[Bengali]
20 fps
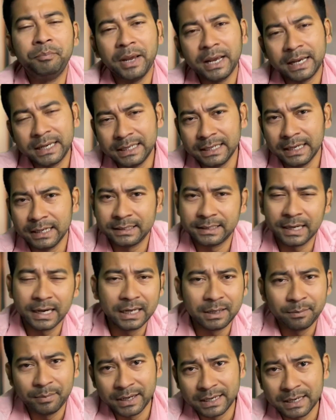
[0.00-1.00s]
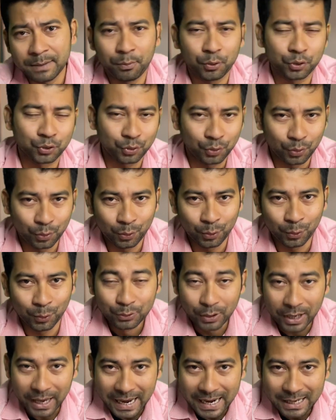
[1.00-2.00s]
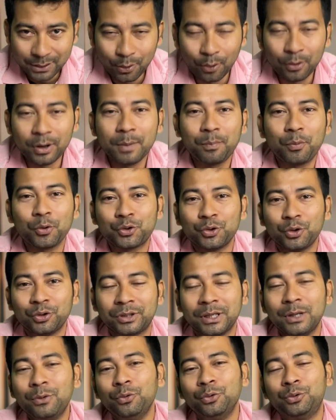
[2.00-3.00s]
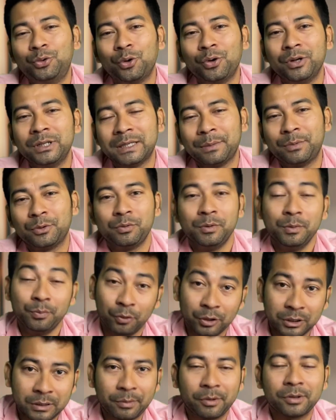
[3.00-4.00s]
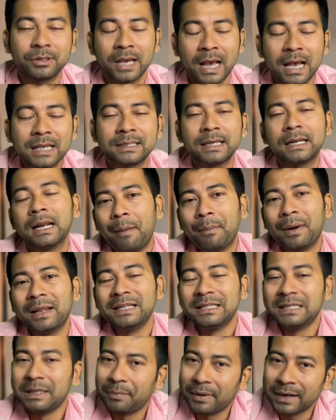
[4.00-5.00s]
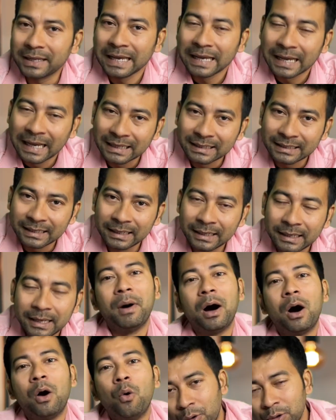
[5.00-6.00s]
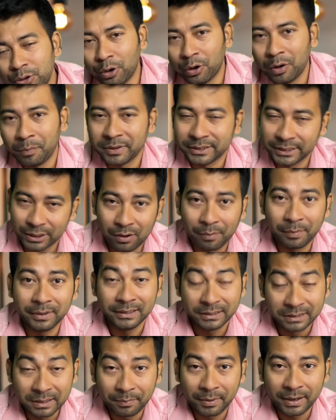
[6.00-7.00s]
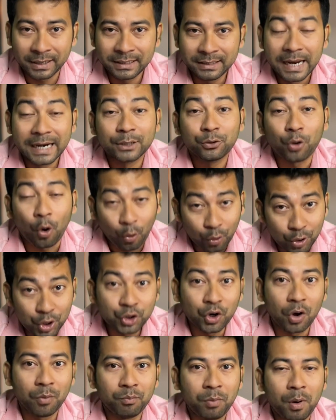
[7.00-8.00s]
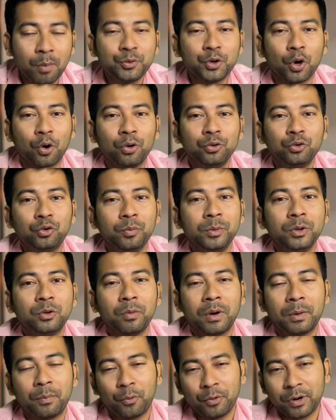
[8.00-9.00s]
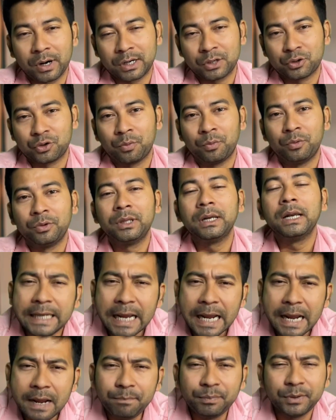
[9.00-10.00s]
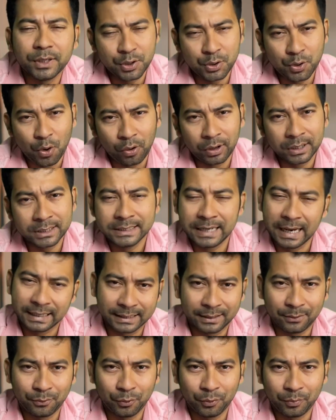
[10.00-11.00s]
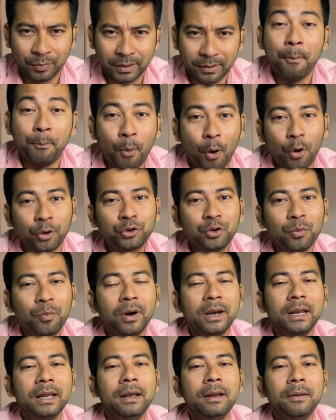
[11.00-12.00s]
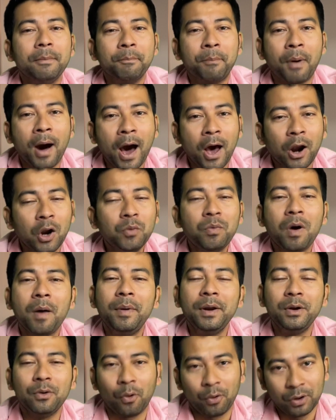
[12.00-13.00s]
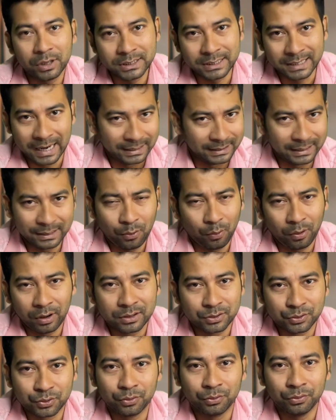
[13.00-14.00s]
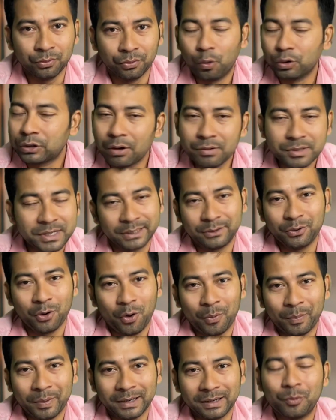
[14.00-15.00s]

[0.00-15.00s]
বেঁকিয়ে টেরি বেঁকিয়ে প্রশ্ন করলো তো এই ধরনের প্রশ্নতে উত্তর হিসেবে তুমি বলতে পারো যে হ্যাঁ স্যার আমরা দিতে পারি এখানে বা ওই ধরনের পেশেন্টকে আমরা দিতে পারি এটা তখনই সম্ভব যখন তুমি তোমার প্রোডাক্টের সম্বন্ধে টেপস নলেজ গ্যাদার করবে বর্তমানে ভালোভাবে নলেজ গ্যাদার করার জন্য কোথাও যেতে হবে